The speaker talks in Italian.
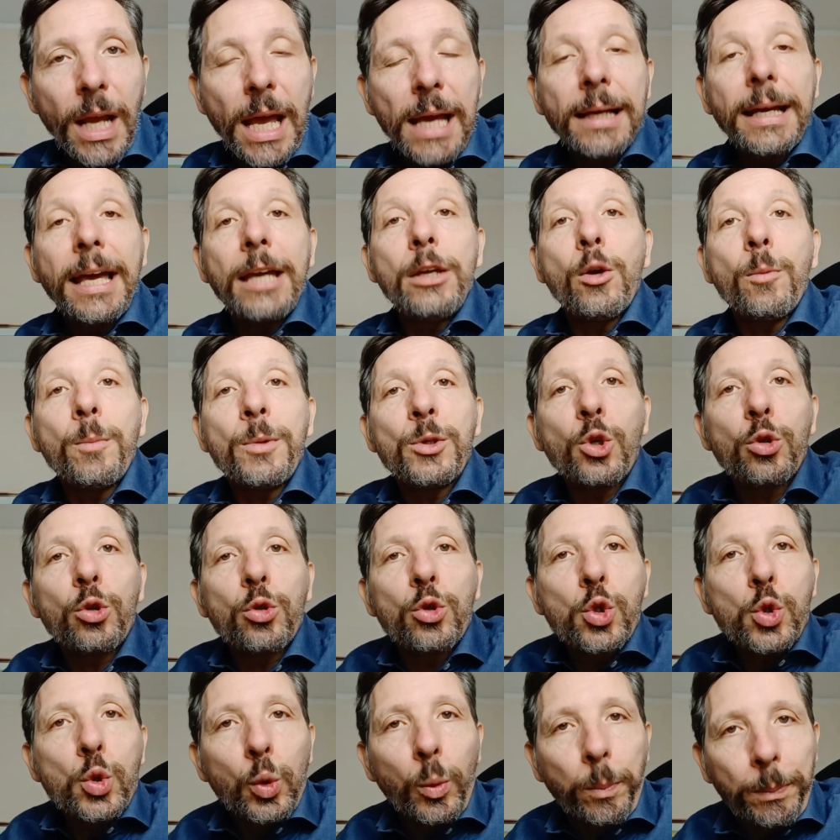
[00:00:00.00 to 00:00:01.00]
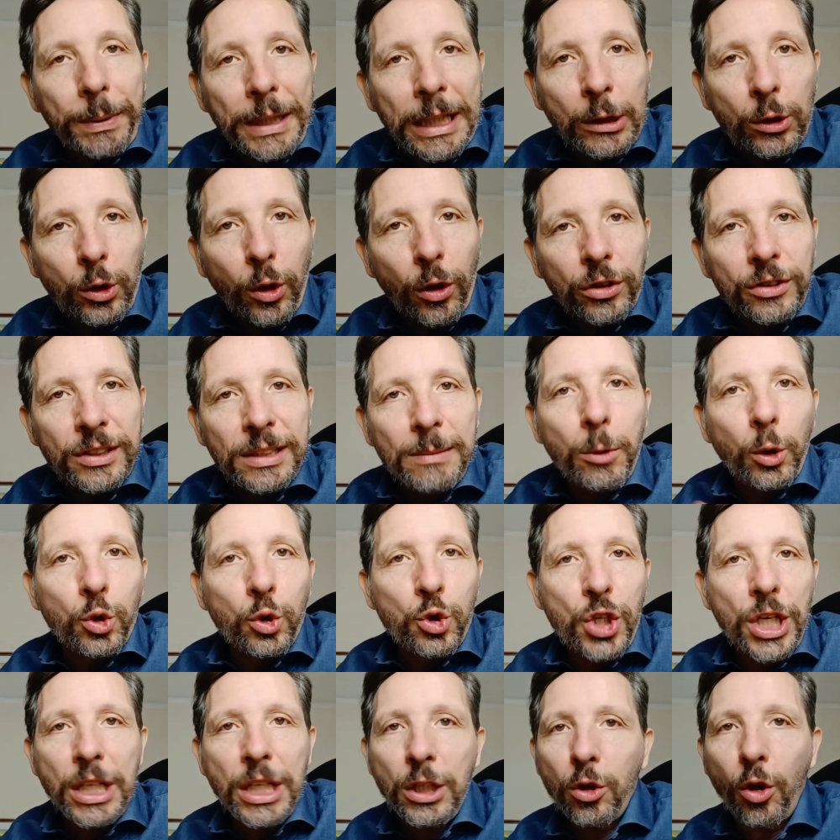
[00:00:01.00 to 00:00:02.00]
che io mi sono stupito,
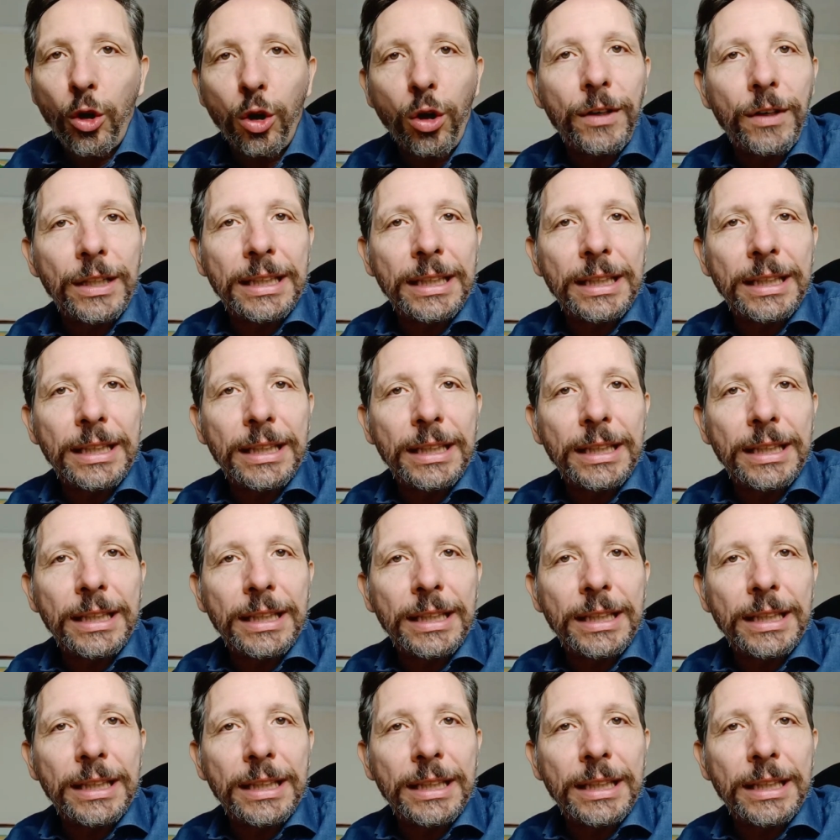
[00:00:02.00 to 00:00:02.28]
Simoncigno lo